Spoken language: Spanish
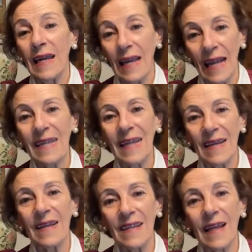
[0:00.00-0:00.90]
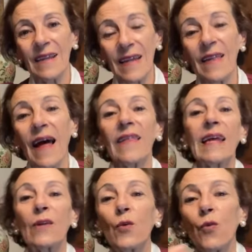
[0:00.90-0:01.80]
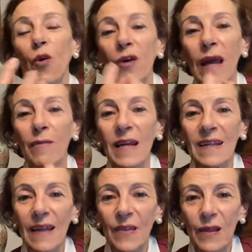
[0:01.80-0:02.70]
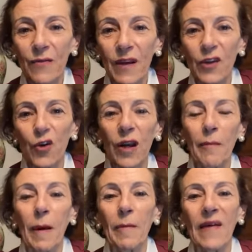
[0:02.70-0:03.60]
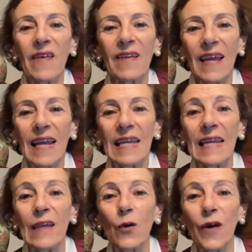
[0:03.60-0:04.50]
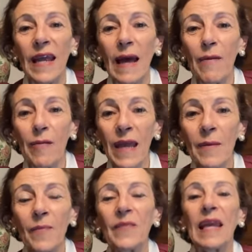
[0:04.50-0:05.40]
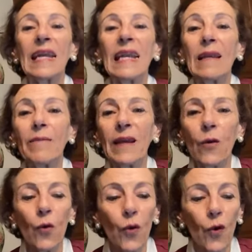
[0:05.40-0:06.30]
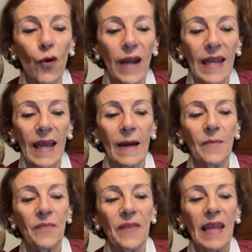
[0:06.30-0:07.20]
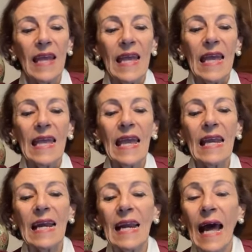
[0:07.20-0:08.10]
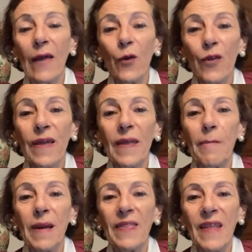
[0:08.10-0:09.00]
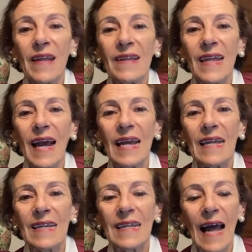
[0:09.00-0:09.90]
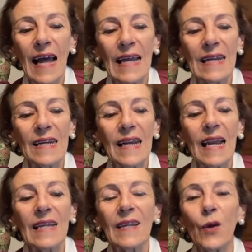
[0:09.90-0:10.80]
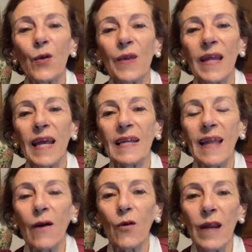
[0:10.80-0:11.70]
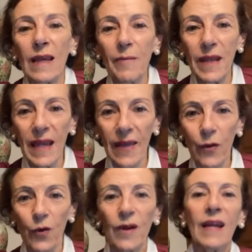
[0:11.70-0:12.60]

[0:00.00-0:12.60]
esa necesidad que tuvo que haber satisfecho la mamá desde que el niño era bebé, en el vínculo con ella. Y el grado de dependencia está en relación directa con el miedo